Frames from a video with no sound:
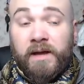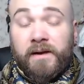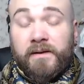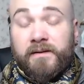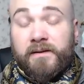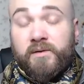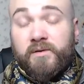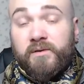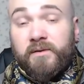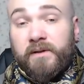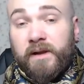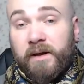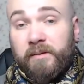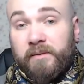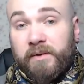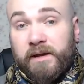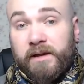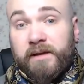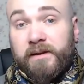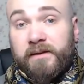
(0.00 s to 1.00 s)
c'est une
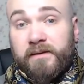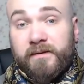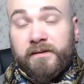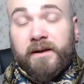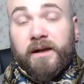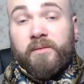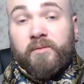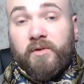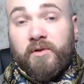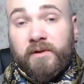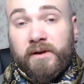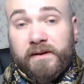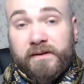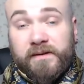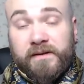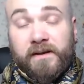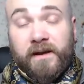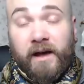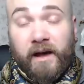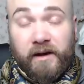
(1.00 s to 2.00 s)
dame qui initialement
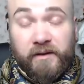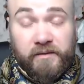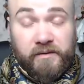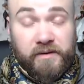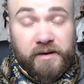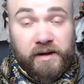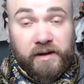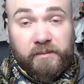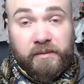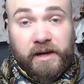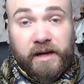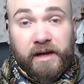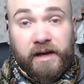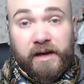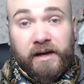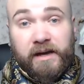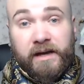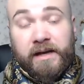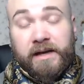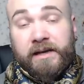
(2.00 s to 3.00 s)
était
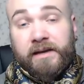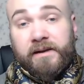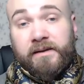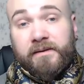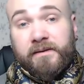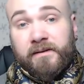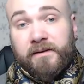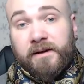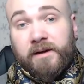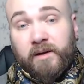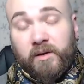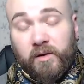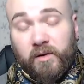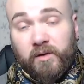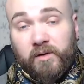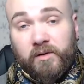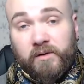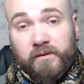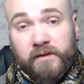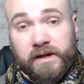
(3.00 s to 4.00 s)
infirmière et qui s'est
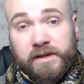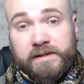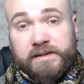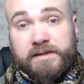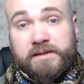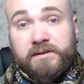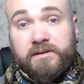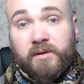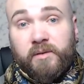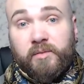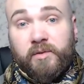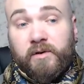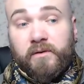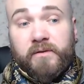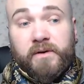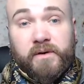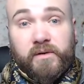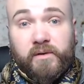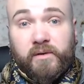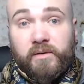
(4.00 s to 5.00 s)
reconvertie en
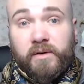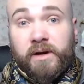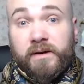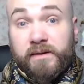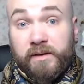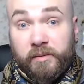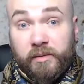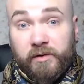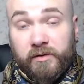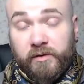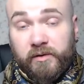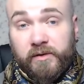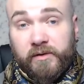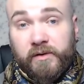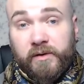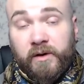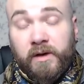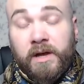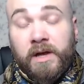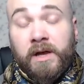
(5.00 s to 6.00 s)
profession indépendante